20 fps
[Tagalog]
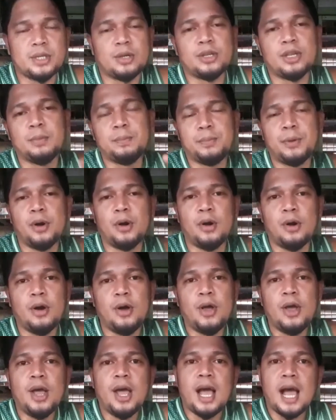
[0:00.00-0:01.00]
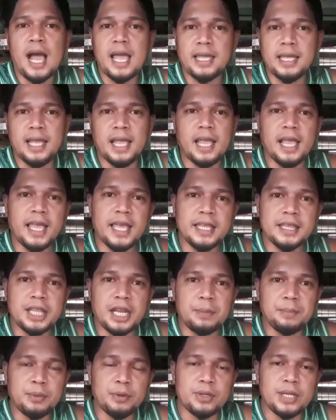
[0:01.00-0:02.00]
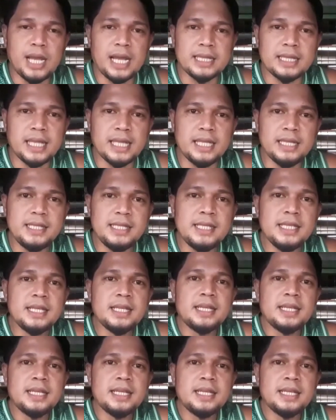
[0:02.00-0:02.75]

So yun po ay entry po natin